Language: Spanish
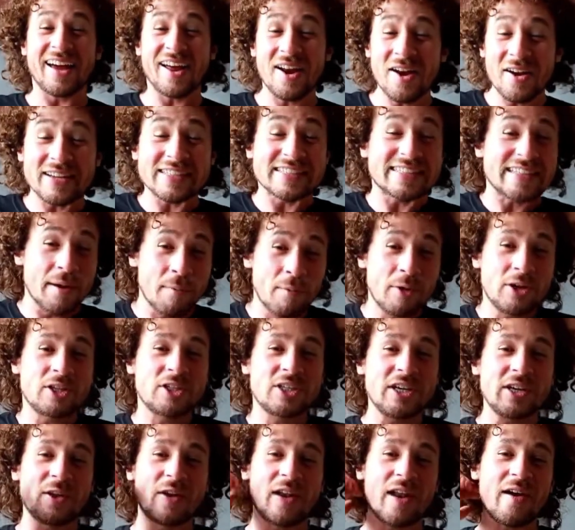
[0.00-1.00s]
creo que está muy
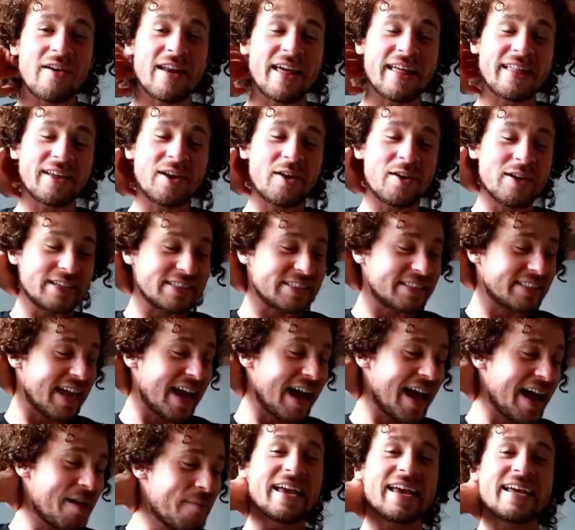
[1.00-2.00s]
chido, la verdad, creo que
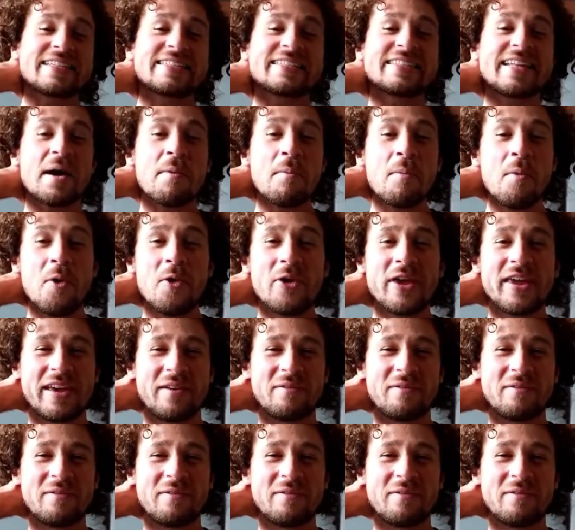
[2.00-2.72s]
está, está muy